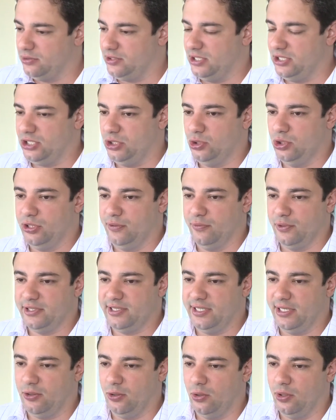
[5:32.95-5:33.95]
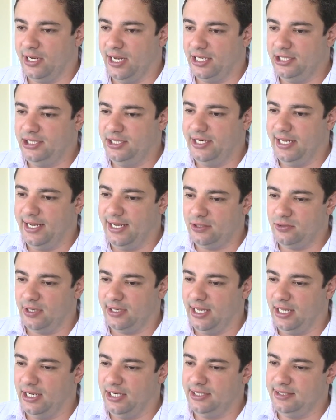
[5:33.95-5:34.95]
no sentido de você colocar direto
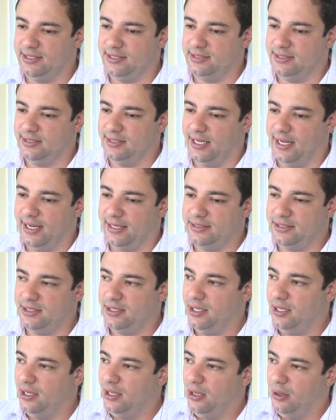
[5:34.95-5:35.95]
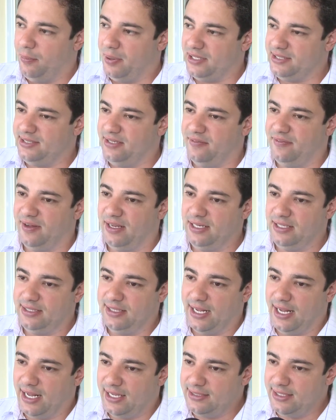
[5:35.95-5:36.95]
aquela necessidade para ser
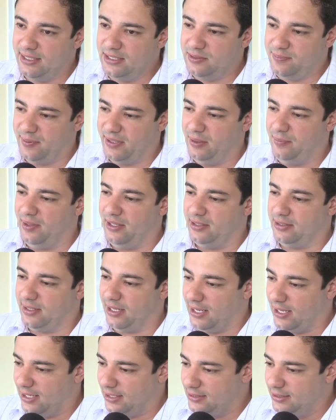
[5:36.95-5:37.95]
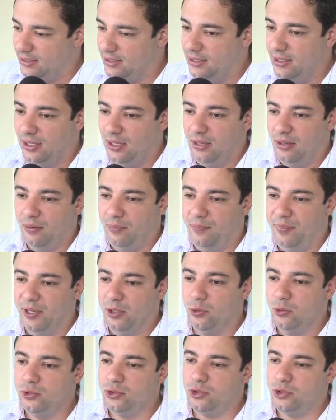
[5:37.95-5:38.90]
validada e experimentada pelo